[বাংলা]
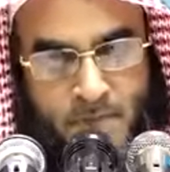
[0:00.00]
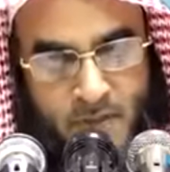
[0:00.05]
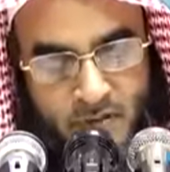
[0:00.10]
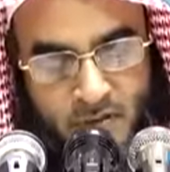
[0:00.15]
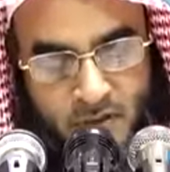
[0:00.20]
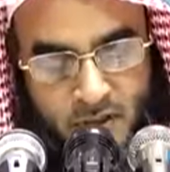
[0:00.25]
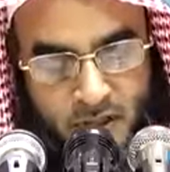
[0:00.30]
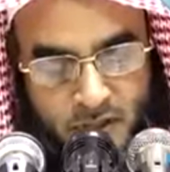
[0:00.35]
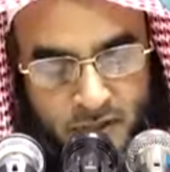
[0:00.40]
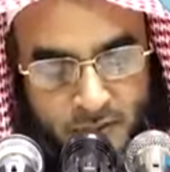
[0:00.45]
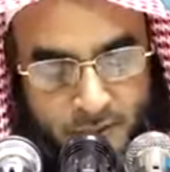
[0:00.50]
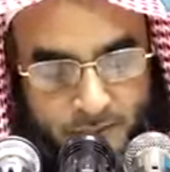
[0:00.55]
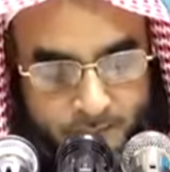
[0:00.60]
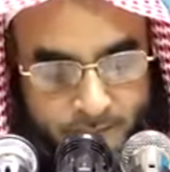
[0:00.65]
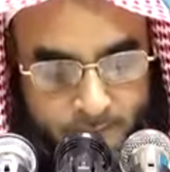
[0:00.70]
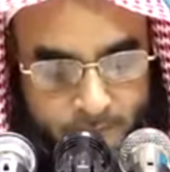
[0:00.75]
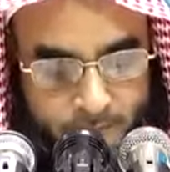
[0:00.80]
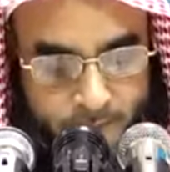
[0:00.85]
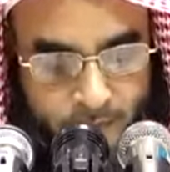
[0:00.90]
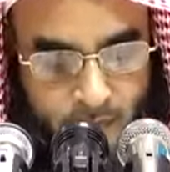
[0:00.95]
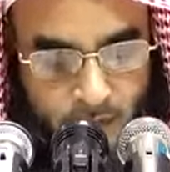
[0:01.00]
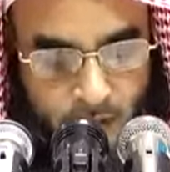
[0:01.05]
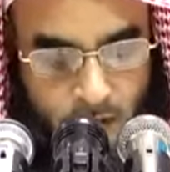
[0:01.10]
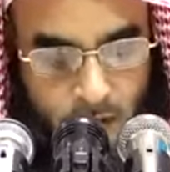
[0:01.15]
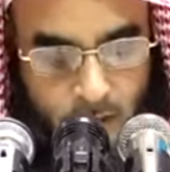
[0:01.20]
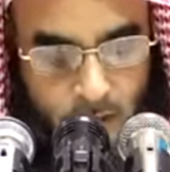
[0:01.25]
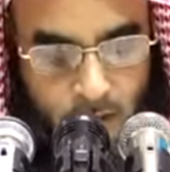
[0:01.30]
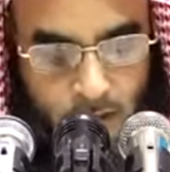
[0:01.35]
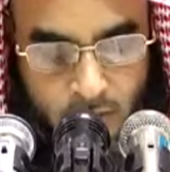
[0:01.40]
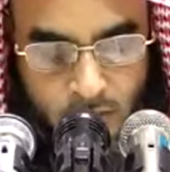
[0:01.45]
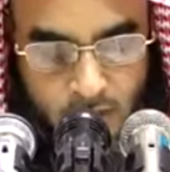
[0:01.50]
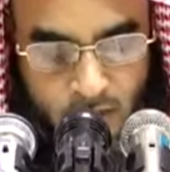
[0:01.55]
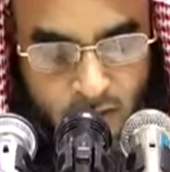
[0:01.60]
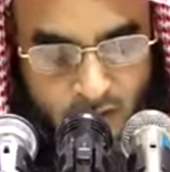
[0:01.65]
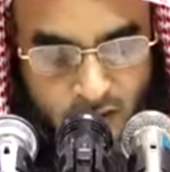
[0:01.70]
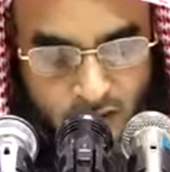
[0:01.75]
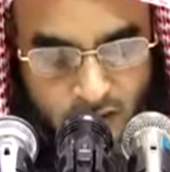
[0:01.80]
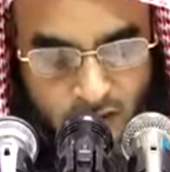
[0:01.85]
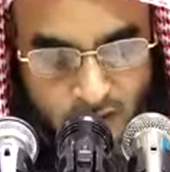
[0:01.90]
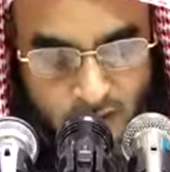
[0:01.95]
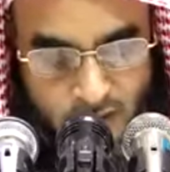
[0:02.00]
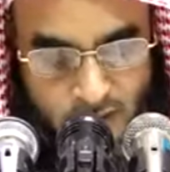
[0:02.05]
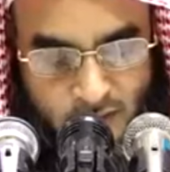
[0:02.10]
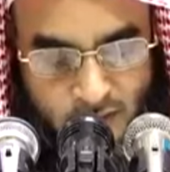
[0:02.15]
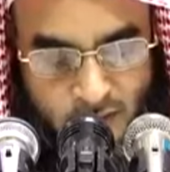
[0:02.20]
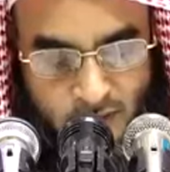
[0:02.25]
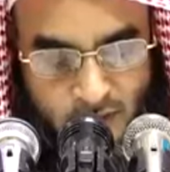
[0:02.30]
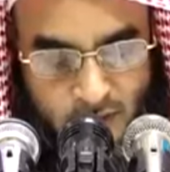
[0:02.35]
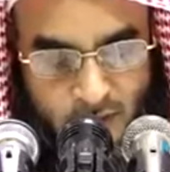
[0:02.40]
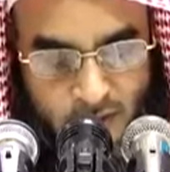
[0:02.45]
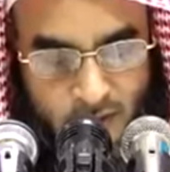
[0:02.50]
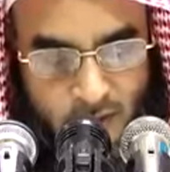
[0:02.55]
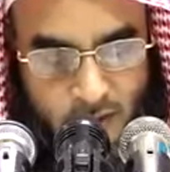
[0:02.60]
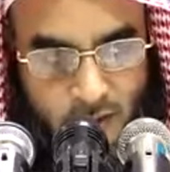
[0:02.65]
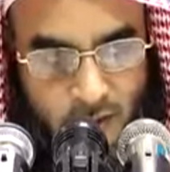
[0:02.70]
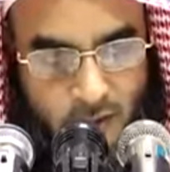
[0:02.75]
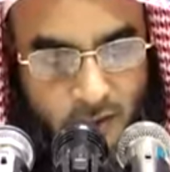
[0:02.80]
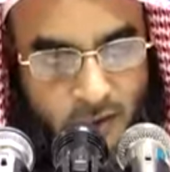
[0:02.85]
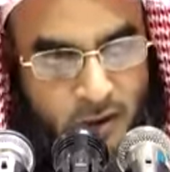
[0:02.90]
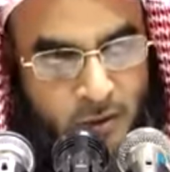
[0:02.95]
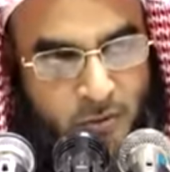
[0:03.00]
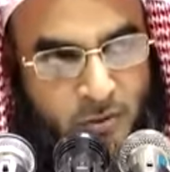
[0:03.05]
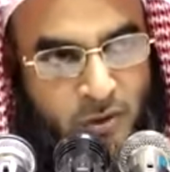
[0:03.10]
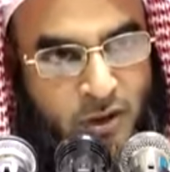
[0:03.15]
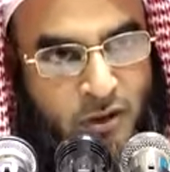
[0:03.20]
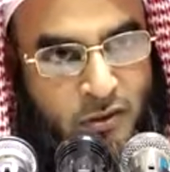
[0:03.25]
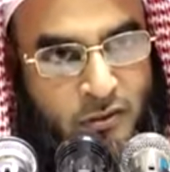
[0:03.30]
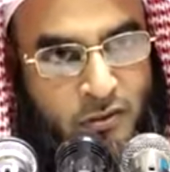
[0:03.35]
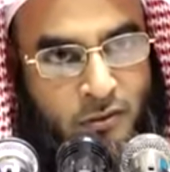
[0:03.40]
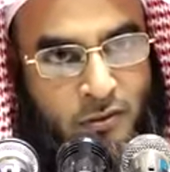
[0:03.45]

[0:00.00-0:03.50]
সুতরাং এগুলি তৈরি হয়নি আমি